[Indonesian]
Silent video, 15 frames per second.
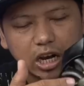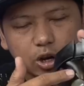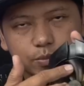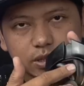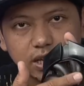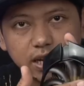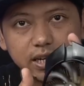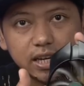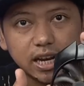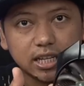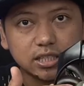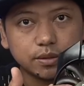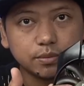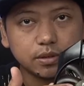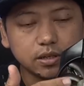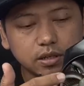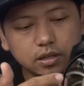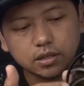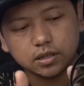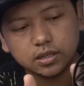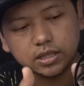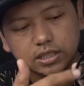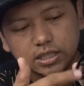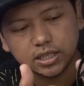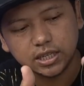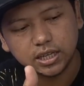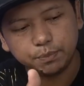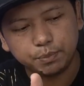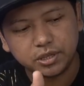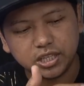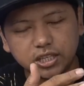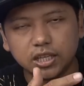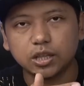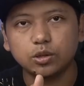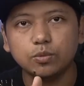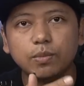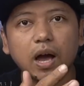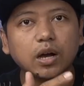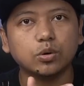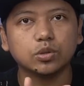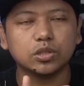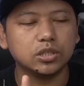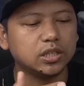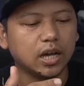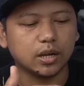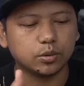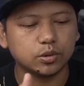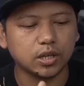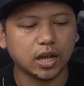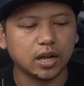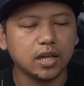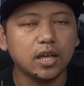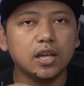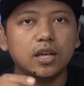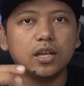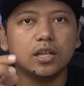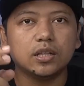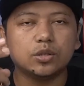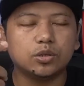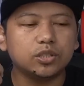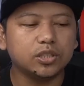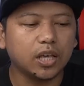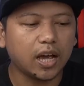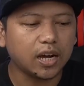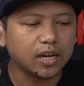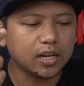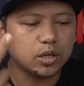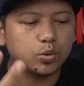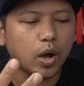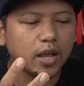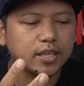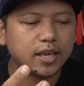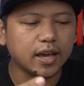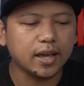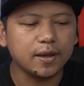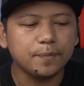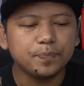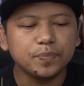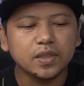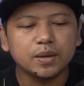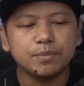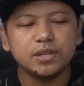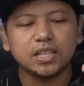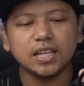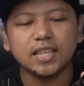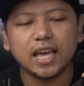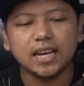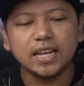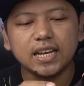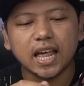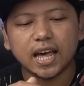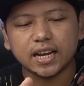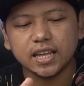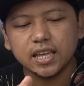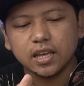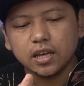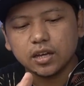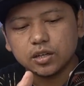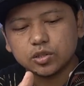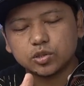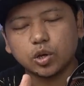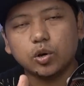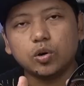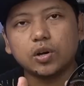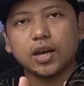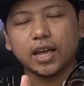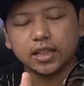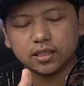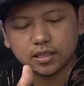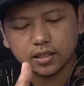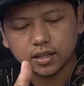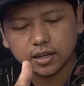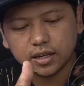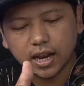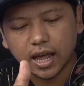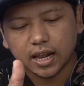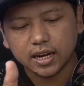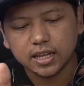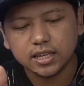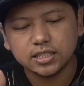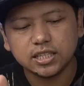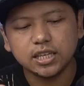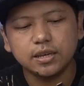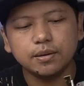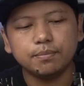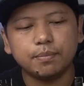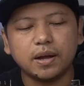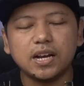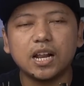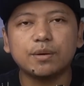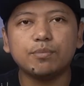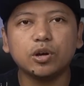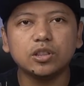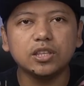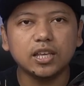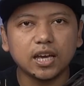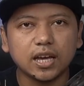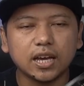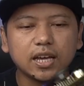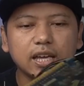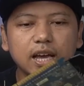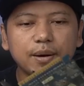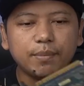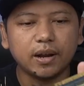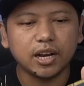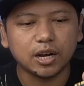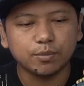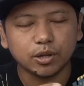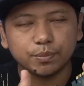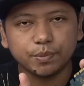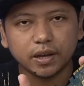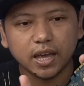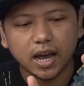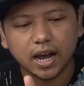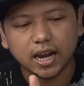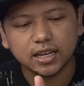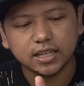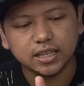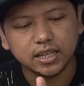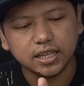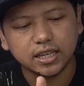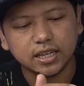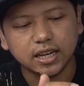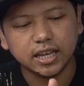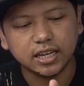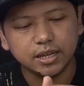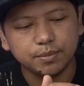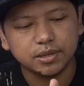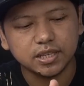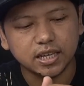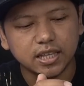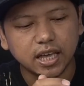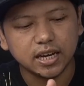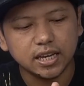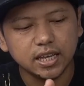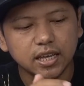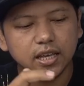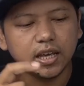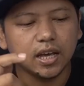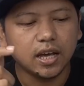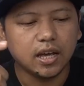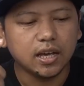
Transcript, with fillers: kalau misalnya dilihat e, di sini fisiknya tuh bagus, nggak rusak. Terus yang keduanya bisa jadi dari soket dari si motherboardnya ya motherboard PGA card ini nah ini bisa jadi